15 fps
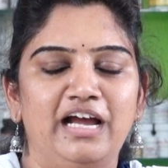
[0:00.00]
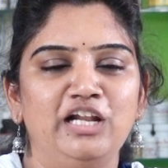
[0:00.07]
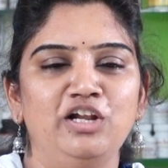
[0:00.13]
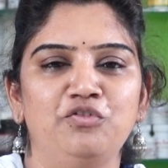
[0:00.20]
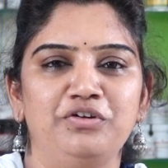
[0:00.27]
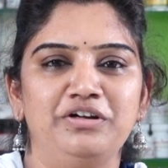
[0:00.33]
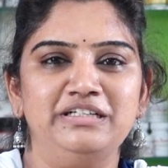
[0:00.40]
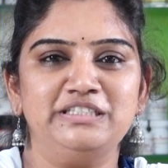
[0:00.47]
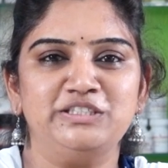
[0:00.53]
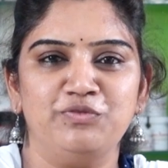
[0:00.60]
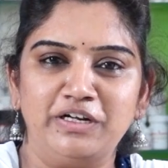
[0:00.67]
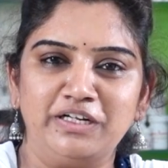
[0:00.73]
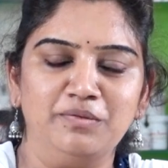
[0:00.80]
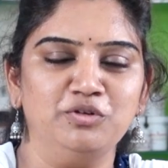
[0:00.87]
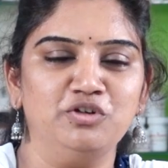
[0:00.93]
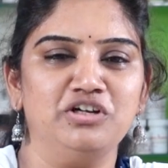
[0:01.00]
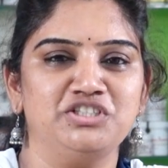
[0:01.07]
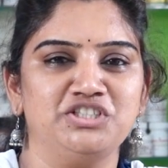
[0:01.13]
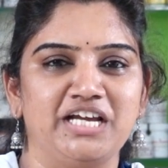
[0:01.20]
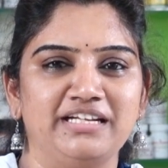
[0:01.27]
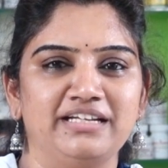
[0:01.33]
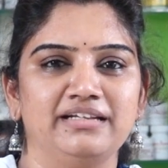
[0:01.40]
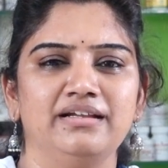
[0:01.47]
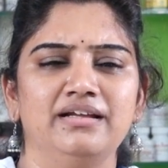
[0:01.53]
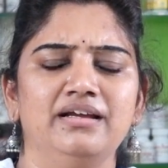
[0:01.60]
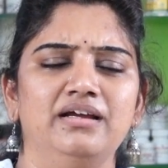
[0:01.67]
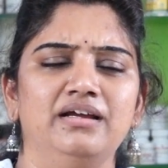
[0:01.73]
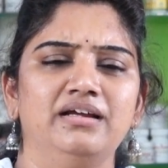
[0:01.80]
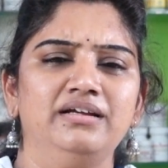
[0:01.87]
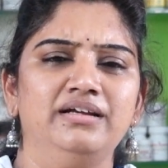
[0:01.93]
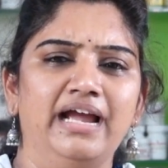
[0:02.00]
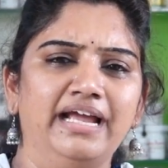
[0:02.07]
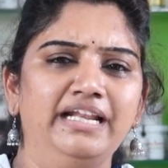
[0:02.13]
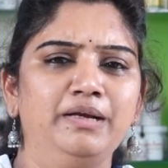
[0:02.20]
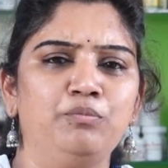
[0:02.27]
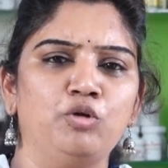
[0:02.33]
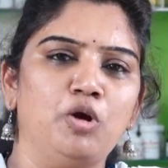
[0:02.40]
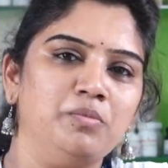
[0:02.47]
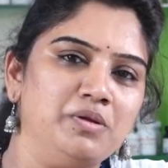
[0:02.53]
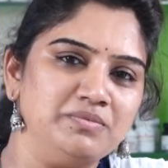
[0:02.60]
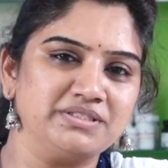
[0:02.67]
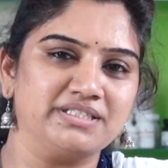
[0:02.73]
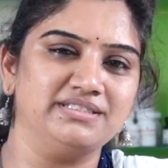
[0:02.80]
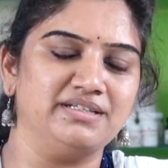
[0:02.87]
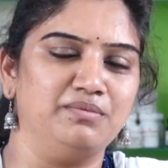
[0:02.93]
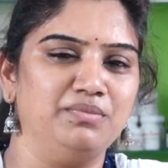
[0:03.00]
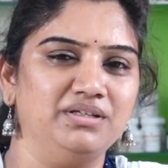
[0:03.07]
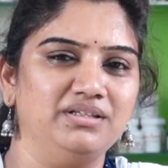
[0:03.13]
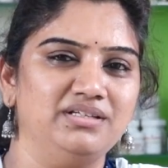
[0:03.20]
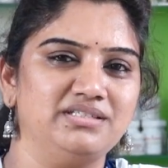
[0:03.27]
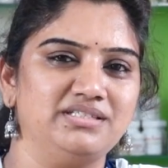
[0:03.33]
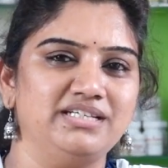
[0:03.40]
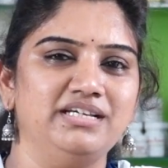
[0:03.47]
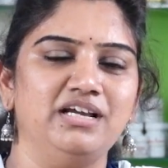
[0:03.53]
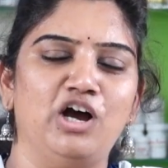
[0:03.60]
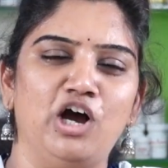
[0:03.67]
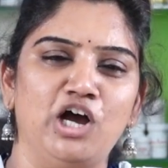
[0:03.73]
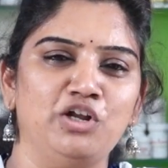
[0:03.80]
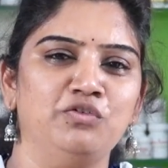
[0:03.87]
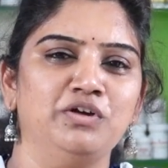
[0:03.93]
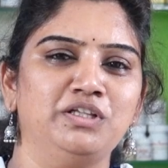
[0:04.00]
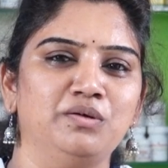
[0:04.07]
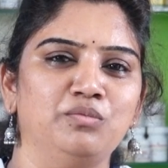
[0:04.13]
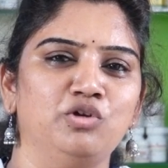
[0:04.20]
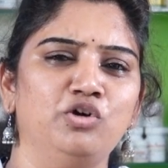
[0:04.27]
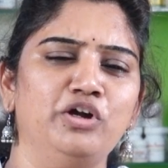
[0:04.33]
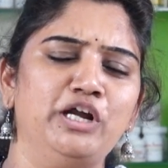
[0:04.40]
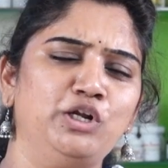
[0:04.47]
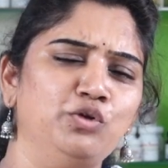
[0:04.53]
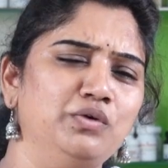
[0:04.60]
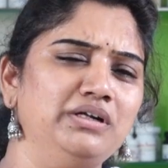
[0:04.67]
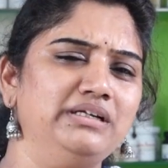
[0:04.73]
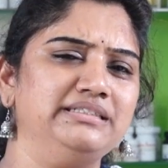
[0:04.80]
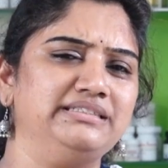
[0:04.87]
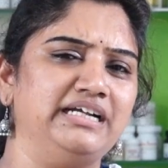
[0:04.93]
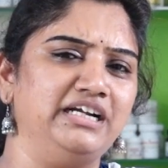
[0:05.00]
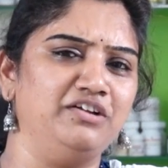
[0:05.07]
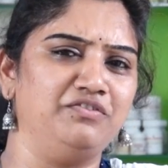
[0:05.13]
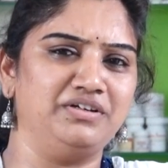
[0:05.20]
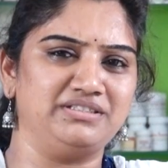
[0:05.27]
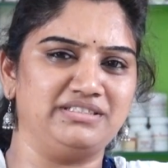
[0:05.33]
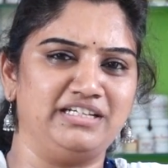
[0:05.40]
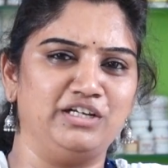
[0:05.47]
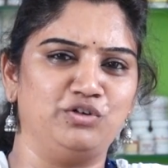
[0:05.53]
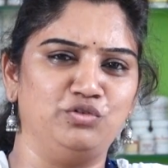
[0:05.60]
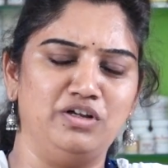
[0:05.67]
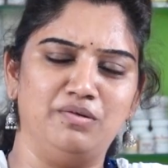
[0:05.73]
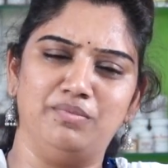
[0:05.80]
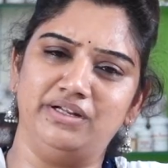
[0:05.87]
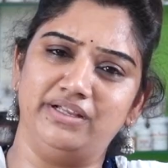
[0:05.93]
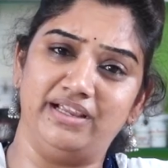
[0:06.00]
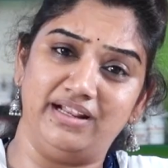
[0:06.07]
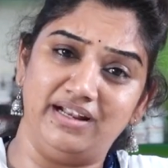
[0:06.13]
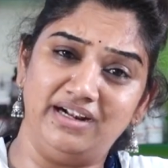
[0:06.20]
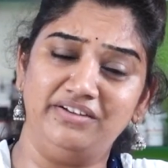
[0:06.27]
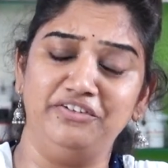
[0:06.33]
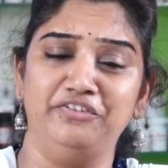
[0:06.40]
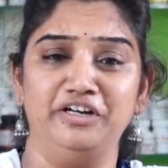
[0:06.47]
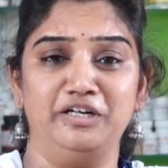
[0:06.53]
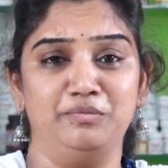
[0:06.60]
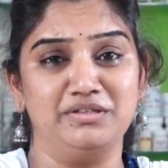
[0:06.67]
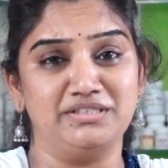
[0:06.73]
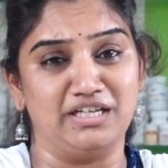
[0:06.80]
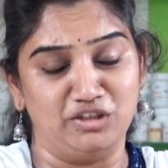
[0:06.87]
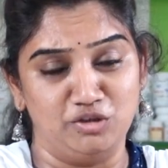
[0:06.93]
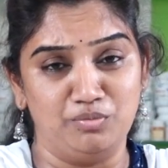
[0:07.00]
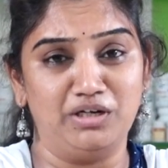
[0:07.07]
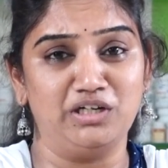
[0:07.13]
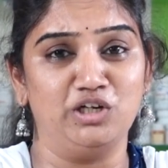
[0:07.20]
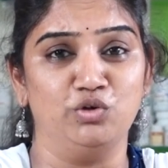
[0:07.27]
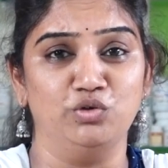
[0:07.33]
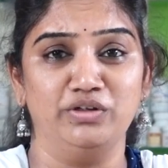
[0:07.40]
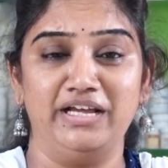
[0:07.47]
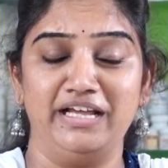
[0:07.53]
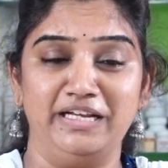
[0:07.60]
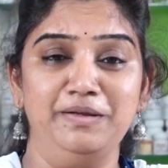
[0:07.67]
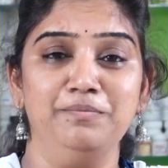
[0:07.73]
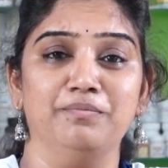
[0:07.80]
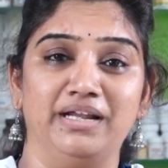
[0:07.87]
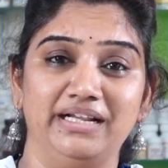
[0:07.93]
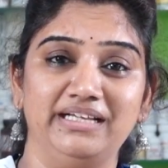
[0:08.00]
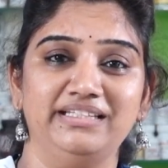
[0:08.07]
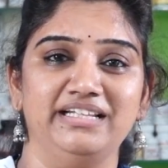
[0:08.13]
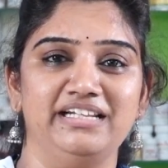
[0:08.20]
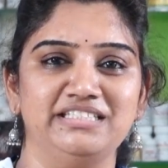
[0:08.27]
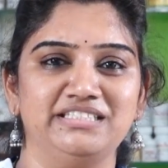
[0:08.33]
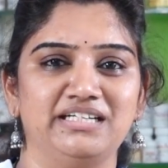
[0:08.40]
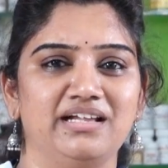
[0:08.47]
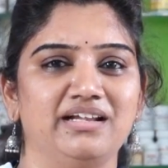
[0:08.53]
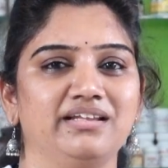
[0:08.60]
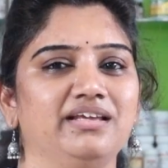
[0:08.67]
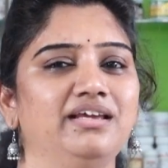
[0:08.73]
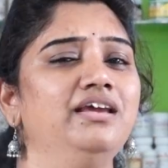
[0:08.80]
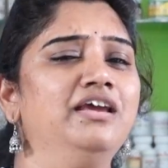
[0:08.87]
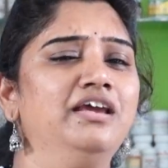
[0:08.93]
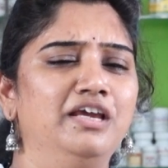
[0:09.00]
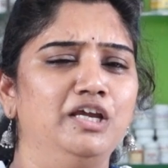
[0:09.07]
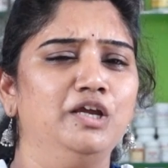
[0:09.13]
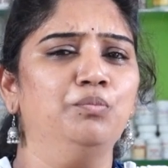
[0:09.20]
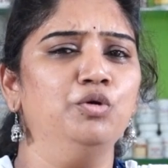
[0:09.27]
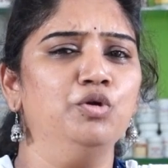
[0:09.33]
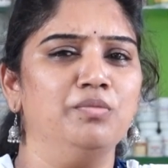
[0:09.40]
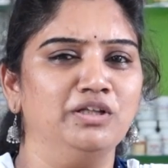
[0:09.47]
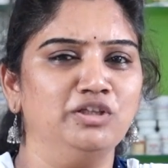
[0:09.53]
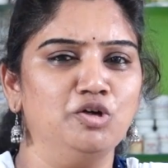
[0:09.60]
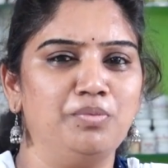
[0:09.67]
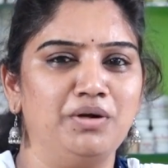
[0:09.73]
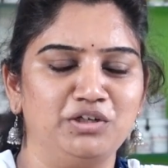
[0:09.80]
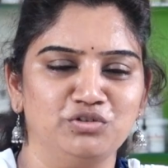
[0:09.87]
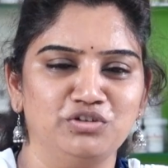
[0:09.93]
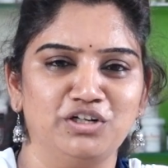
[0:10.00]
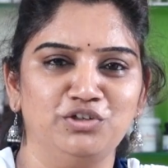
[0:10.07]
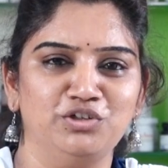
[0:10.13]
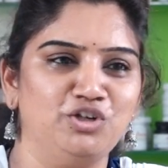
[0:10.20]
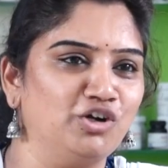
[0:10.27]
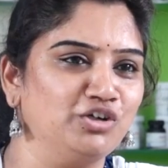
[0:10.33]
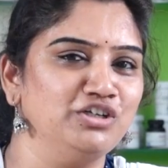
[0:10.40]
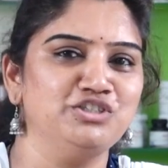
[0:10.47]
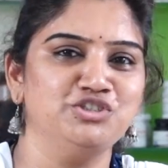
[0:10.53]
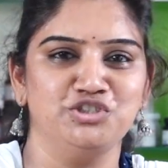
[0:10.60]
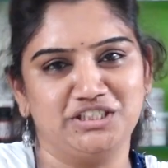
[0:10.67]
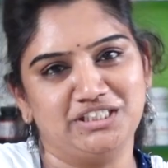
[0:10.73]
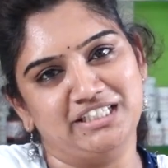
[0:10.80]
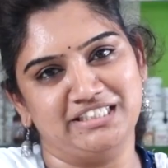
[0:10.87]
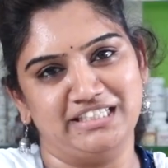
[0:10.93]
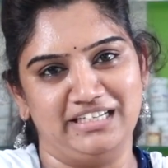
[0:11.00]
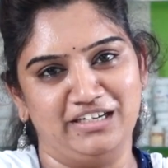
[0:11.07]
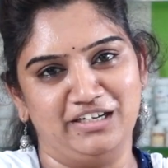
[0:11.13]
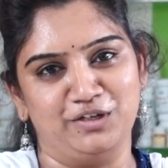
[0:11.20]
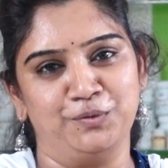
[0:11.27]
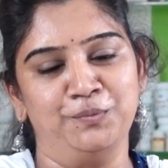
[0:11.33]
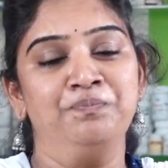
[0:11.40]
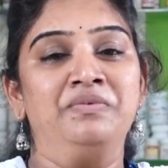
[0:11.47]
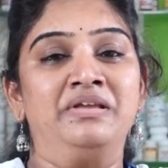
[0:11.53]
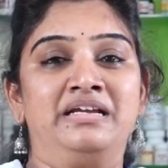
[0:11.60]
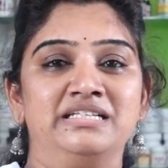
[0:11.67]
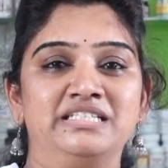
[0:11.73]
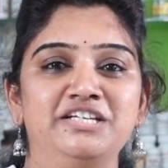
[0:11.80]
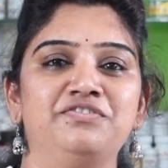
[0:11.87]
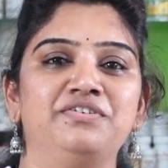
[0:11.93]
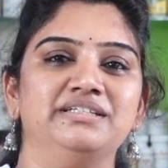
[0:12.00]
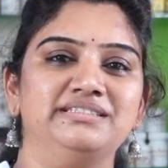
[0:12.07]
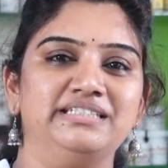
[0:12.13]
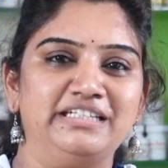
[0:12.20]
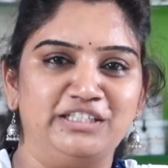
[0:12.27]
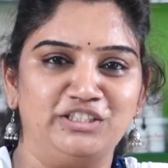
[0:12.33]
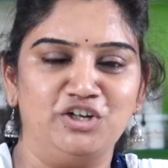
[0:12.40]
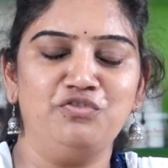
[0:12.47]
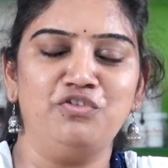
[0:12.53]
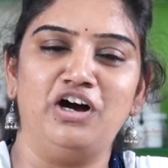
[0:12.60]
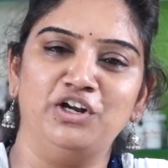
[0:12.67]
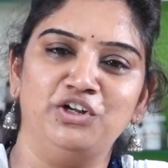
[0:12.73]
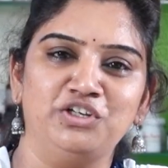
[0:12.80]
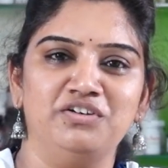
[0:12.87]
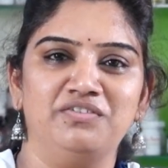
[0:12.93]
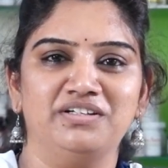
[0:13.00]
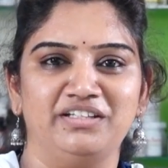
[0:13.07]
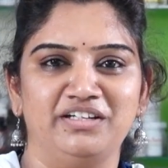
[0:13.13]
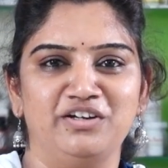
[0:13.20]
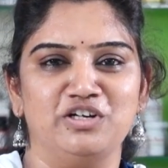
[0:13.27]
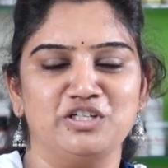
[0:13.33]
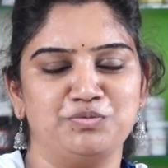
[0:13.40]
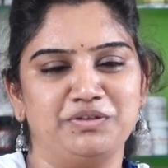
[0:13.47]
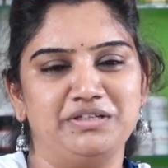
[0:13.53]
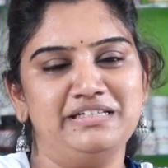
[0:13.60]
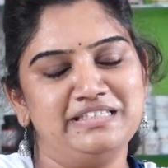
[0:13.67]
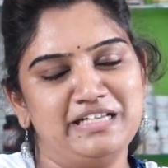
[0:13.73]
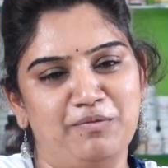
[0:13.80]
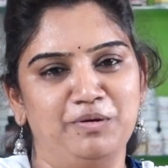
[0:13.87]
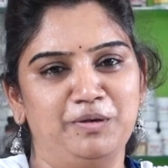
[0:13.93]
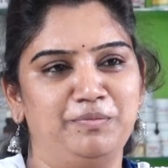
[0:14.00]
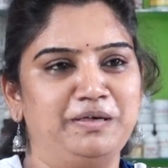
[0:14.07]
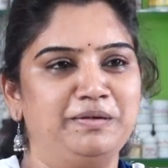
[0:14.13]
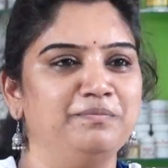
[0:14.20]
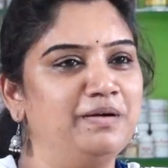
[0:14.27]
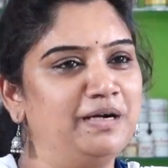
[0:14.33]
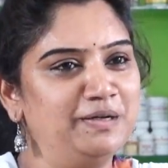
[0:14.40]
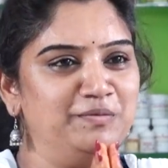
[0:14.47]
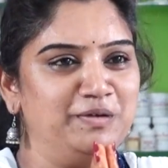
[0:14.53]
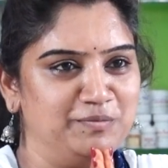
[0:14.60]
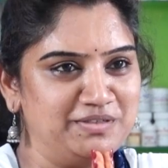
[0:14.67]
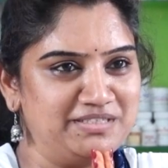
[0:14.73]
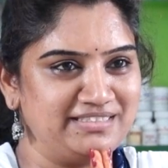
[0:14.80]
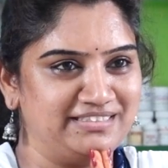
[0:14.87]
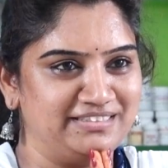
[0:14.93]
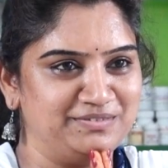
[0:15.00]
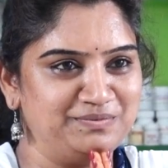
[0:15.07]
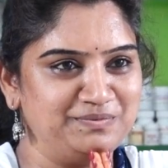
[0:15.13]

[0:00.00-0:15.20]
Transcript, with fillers: హలో ఫ్రెండ్స్ వెల్కమ్ టు అవర్ ఛానల్ గైనిక్ ప్రాబ్లమ్స్కి సంబంధించి ఆయుర్వేదంలో ఎటువంటి సైడ్ ఎఫెక్ట్స్ లేకుండా మనకి ఎలాంటి ట్రీట్మెంట్స్ అందుబాటులో ఉన్నాయని మనకి తెలియజేయడానికి ఇప్పుడు మనతో పాటు ఉన్నారు డాక్టర్ సుచిత చెల్లా గారు చీఫ్ కన్సల్టెంట్ ఆఫ్ ఆరోగ్యవర్ధిని హాస్పిటల్స్ అమీర్పేట్ మేడం నమస్తే